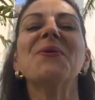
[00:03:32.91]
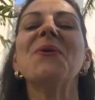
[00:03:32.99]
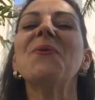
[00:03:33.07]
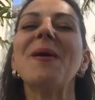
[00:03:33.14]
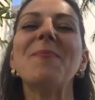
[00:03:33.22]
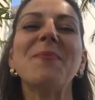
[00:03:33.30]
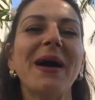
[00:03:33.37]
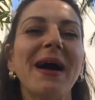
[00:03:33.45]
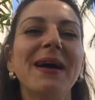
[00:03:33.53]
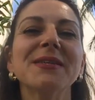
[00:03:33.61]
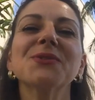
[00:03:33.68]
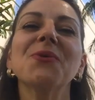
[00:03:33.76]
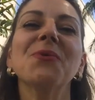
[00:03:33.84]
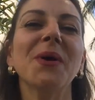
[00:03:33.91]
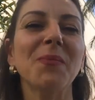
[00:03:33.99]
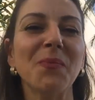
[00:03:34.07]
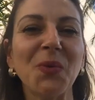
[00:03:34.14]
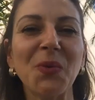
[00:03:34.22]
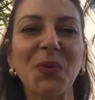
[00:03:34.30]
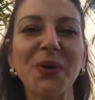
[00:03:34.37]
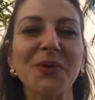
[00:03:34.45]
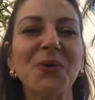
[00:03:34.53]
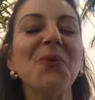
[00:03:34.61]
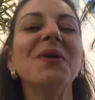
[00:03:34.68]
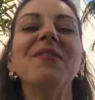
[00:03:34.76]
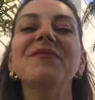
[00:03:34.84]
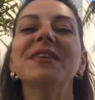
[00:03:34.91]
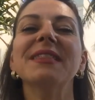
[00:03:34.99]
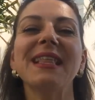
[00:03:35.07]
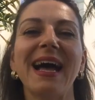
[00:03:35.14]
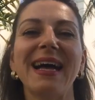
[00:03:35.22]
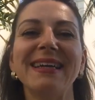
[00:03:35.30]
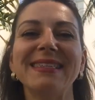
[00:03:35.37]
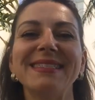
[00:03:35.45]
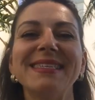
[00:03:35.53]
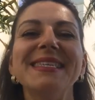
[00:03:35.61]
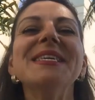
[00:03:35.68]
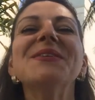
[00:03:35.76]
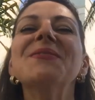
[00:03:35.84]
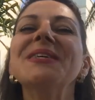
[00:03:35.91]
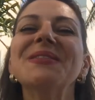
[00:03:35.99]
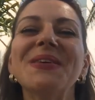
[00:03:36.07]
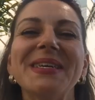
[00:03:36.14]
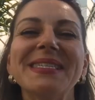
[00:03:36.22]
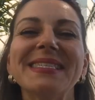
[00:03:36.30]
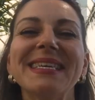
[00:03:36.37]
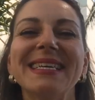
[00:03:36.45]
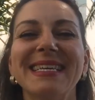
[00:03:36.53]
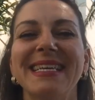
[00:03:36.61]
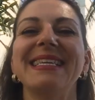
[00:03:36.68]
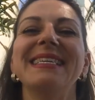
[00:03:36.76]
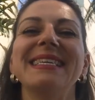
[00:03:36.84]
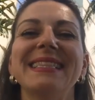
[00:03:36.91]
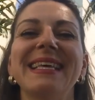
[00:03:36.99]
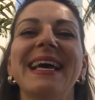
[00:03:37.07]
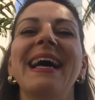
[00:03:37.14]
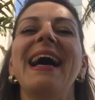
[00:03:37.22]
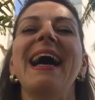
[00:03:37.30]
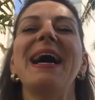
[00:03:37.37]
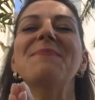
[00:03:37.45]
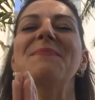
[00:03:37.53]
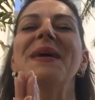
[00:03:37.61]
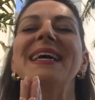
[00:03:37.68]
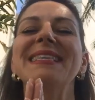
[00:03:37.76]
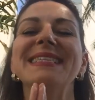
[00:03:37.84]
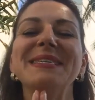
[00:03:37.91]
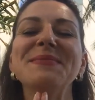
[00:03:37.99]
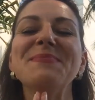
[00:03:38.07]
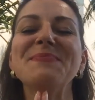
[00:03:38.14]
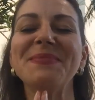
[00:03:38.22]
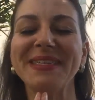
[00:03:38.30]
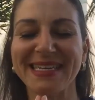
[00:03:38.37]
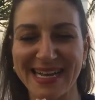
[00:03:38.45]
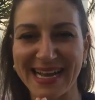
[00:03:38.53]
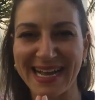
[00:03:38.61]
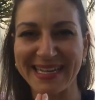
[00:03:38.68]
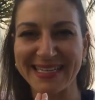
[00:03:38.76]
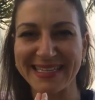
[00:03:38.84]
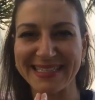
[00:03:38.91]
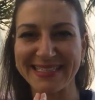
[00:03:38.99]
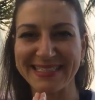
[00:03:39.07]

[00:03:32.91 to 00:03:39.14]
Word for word: com a paz, com o amor, com a verdade e com a nossa querida, amada Mãe Gaia